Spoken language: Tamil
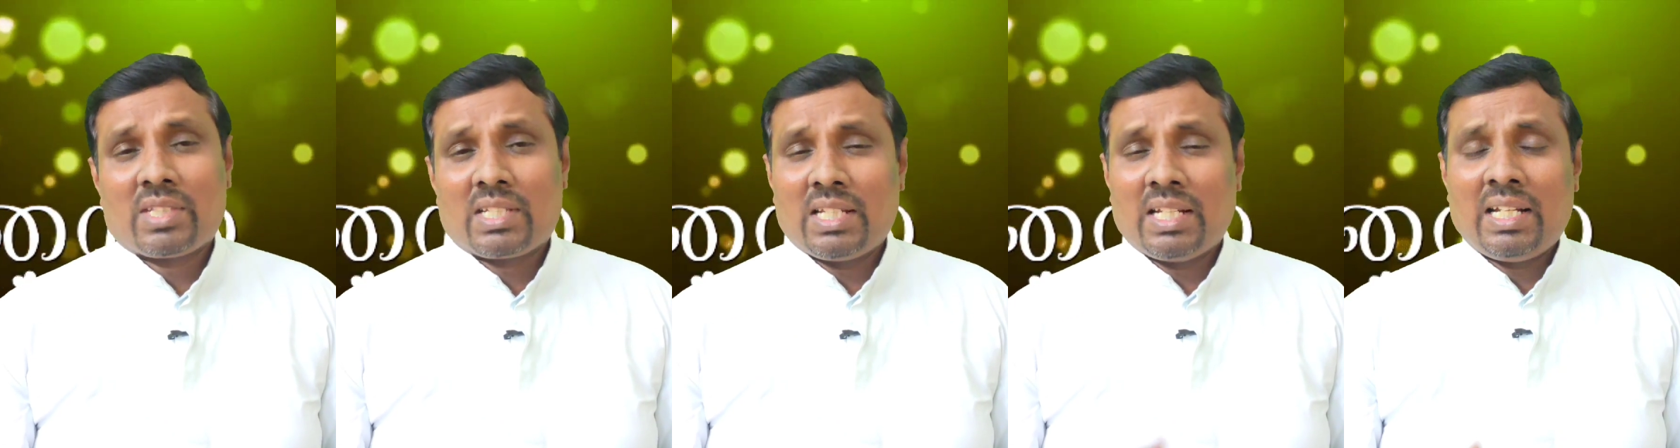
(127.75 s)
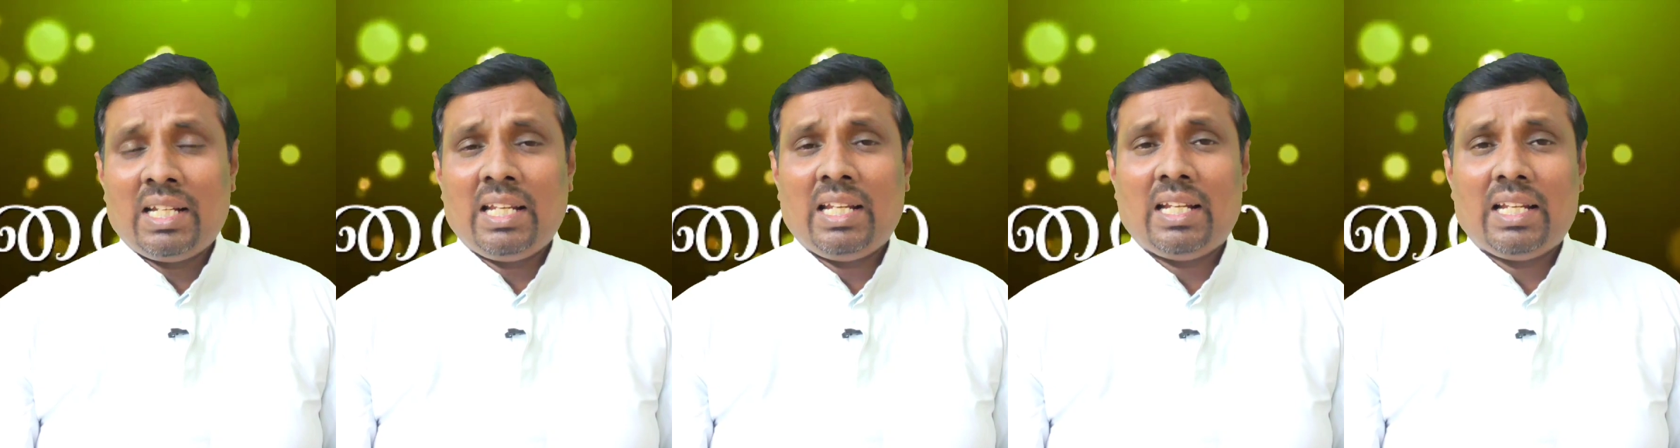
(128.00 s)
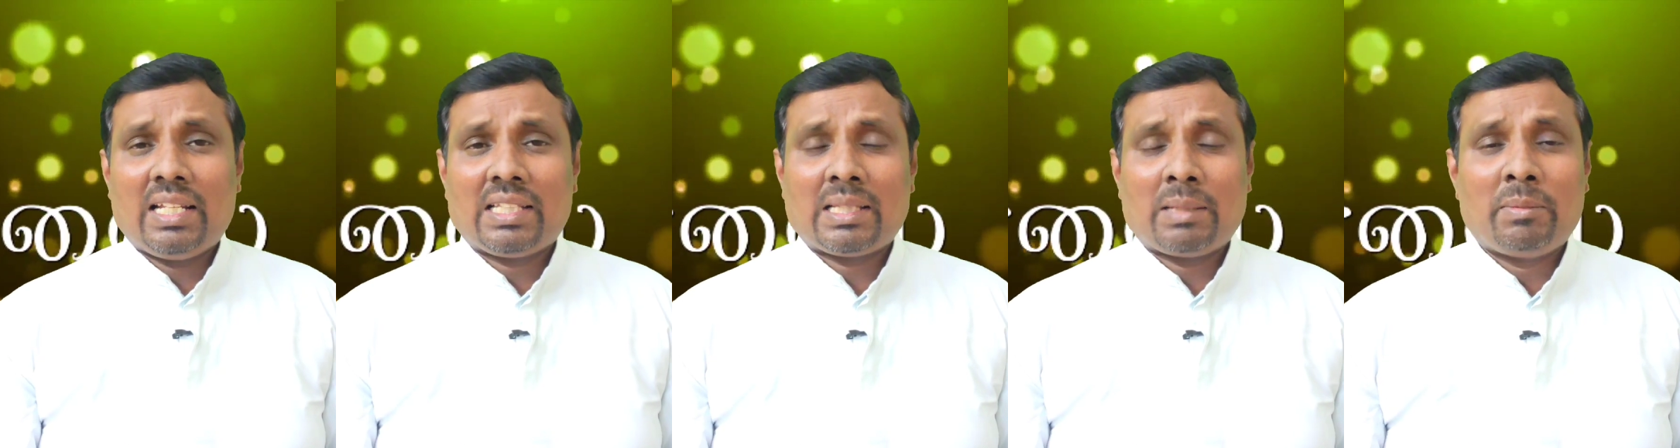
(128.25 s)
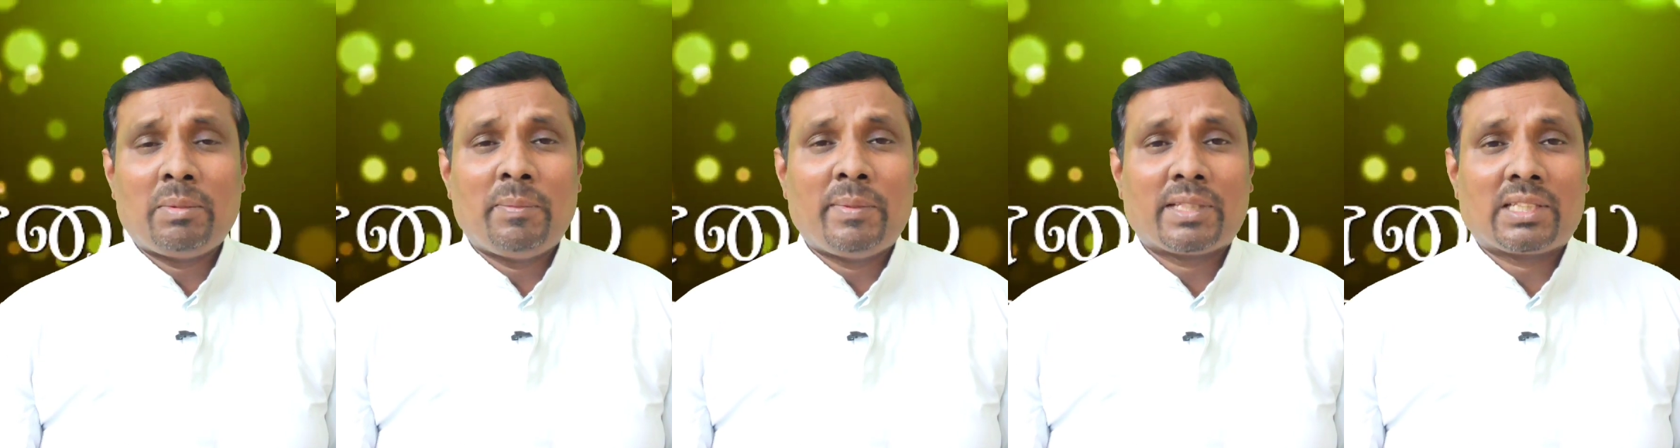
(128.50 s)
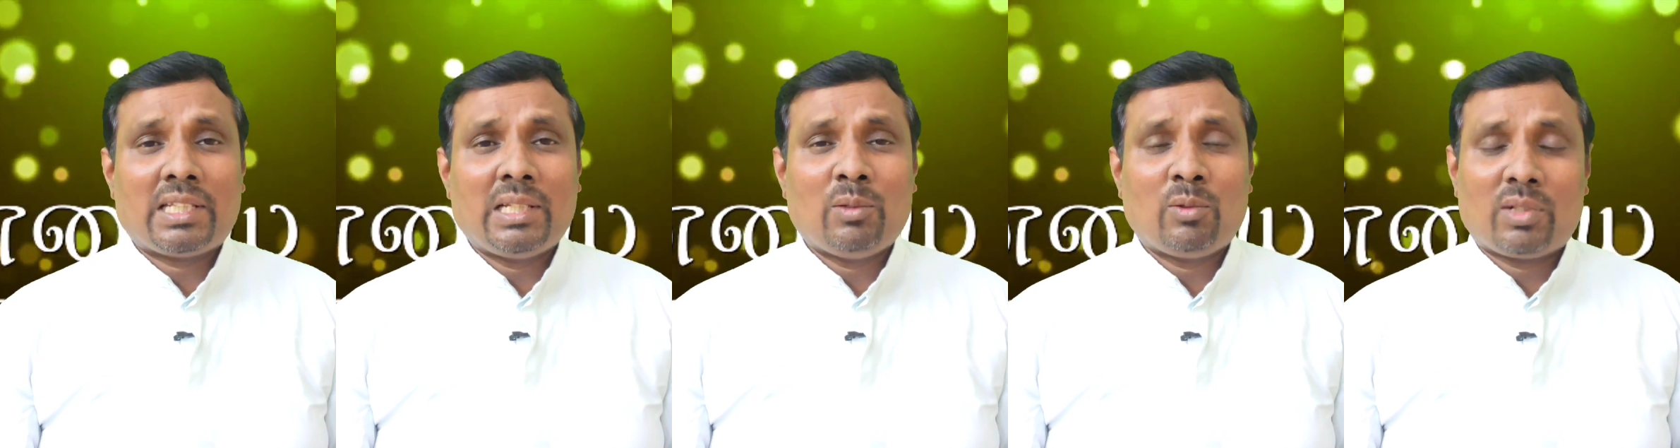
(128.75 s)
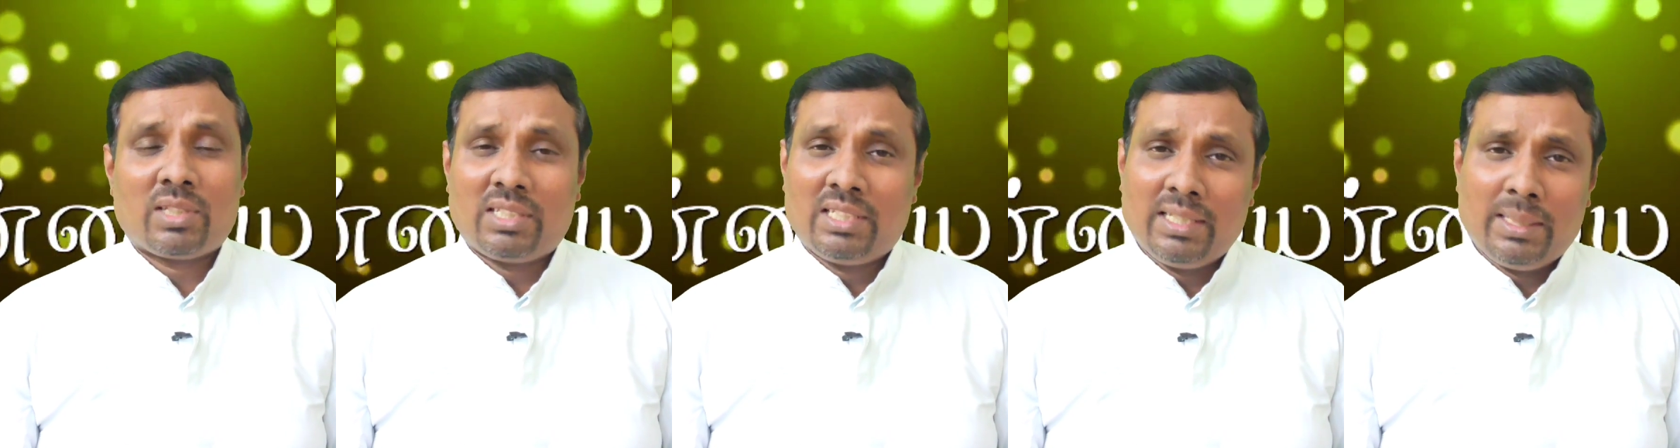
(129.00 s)
சென்னையில்
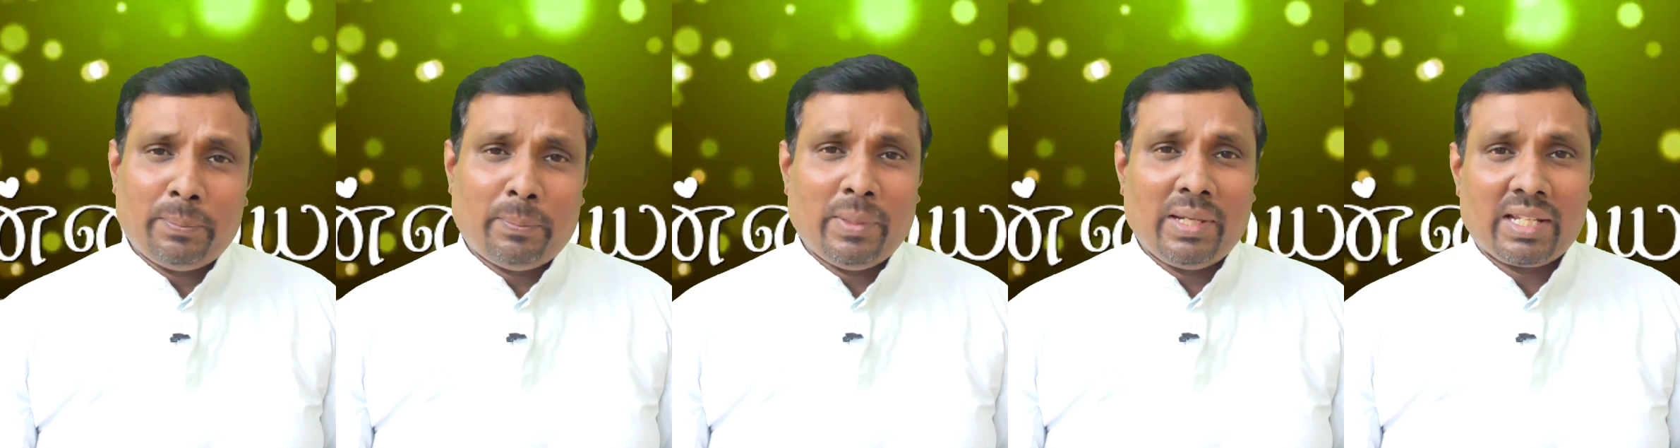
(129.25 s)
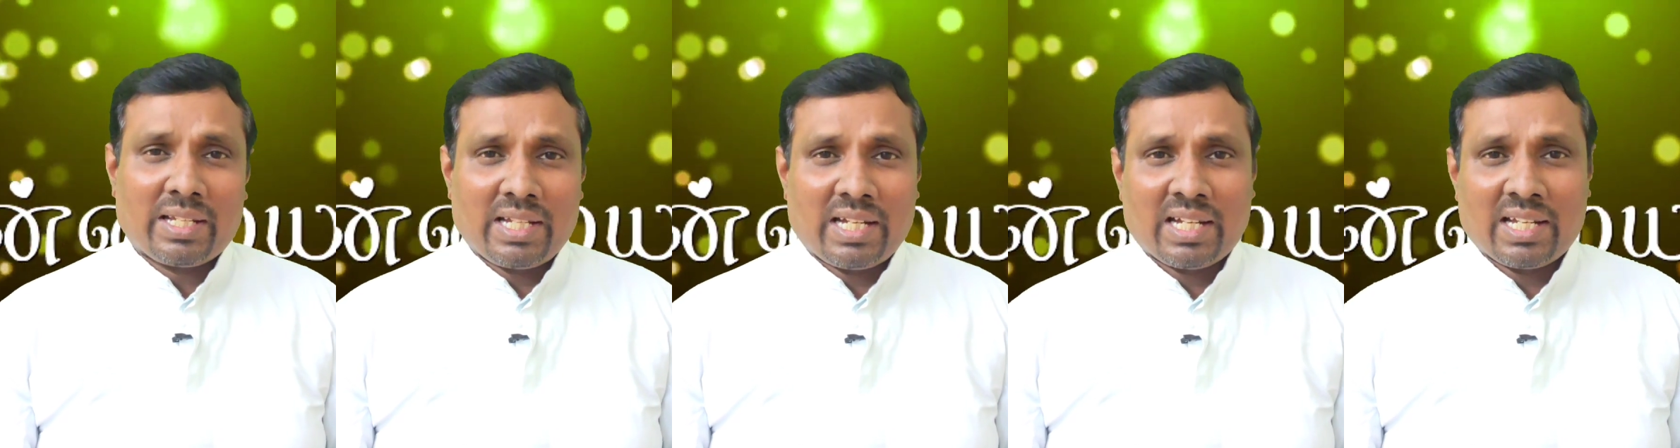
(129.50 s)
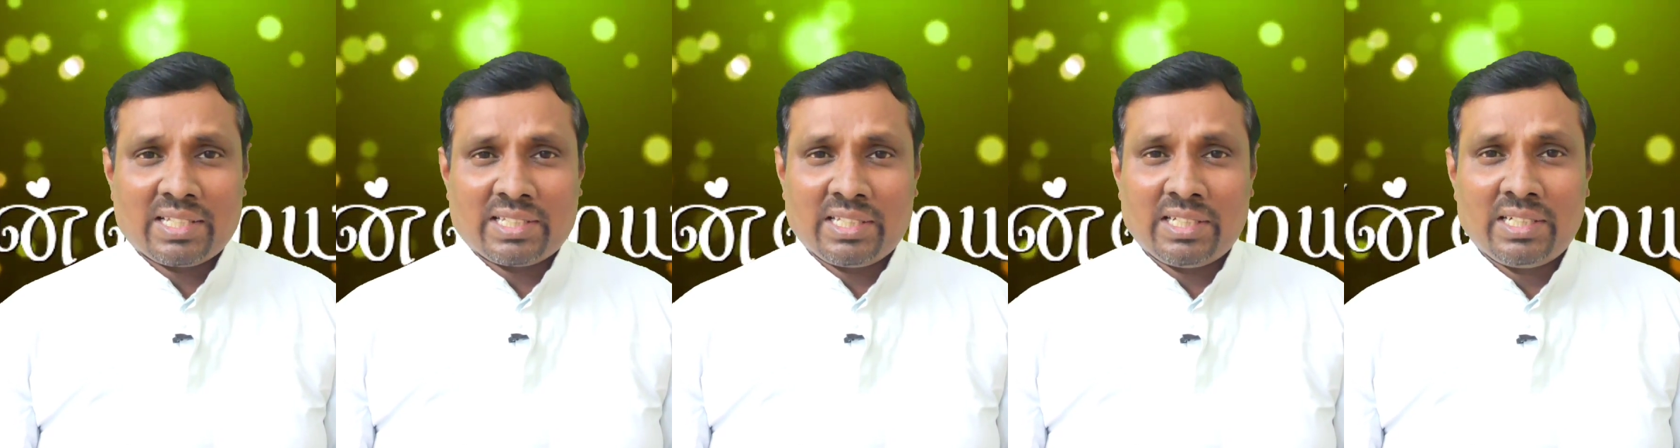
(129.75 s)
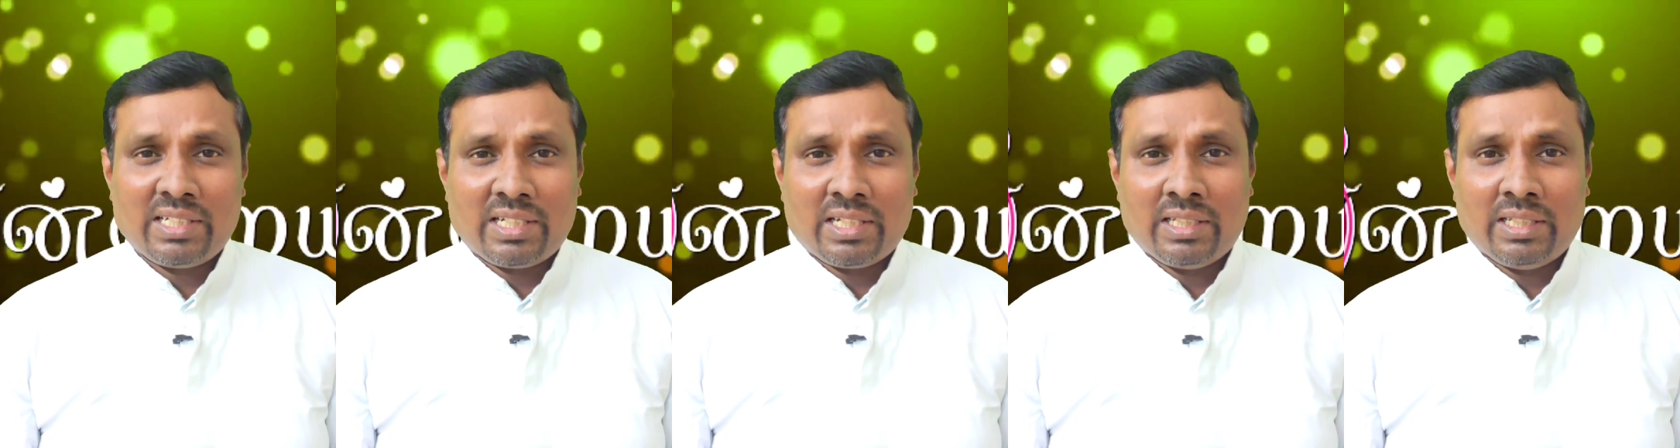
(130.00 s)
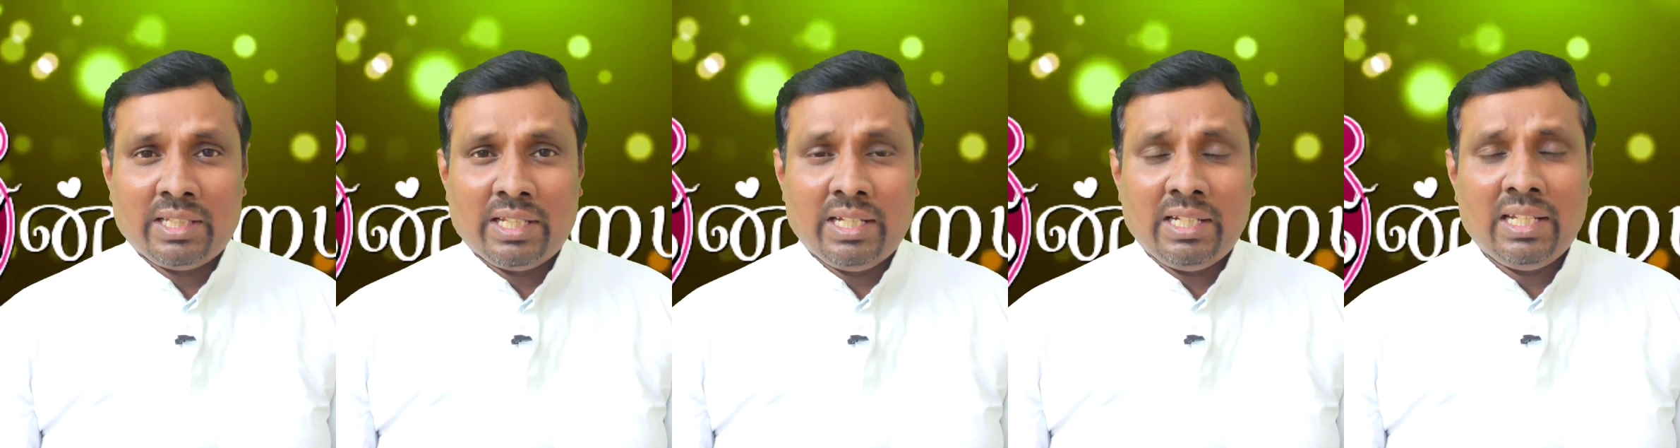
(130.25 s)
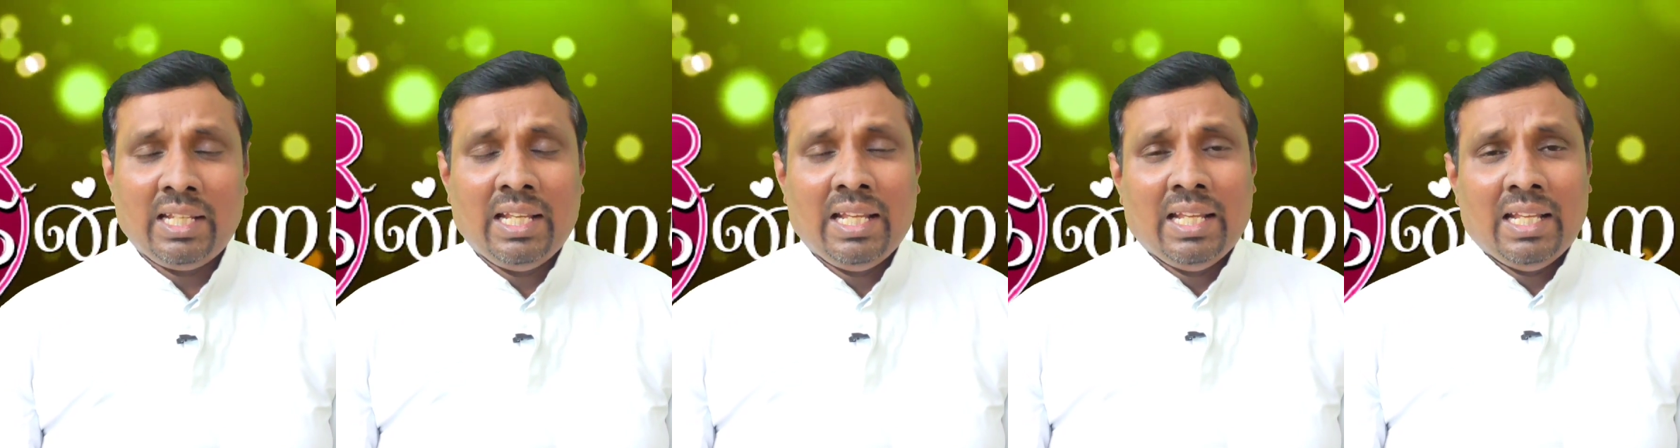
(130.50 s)
சமீபத்தில் ஒரு திருப்பலிக்காக சென்றிருந்தேன்